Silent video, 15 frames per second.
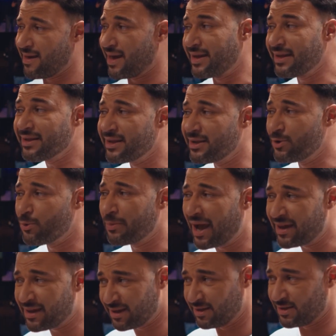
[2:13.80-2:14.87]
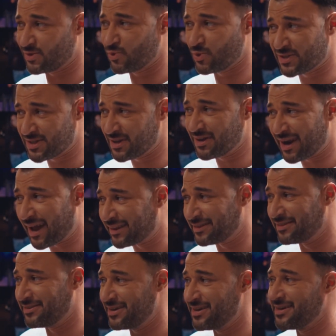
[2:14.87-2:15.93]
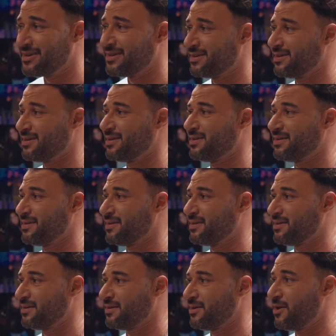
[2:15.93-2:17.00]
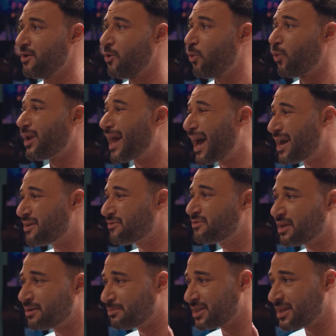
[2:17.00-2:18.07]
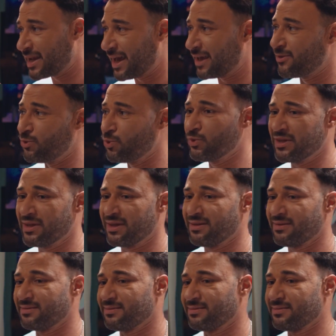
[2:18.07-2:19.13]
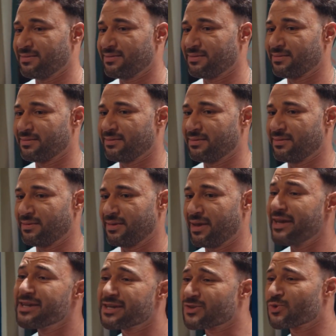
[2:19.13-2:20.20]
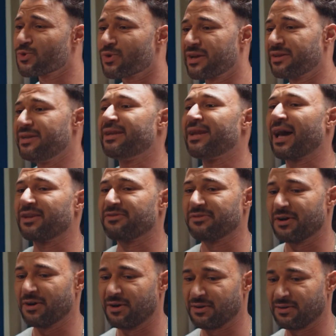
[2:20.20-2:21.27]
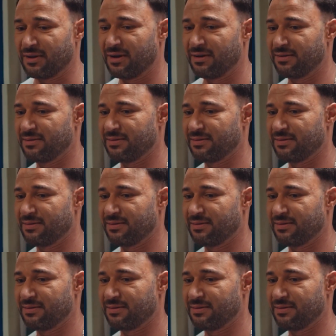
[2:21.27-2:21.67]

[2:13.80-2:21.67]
قالت لي اليوم هيخلص والذكرى هتنتهي واللي هيفضل من الحدوتة هي الصورة دي اللي هتفكرنا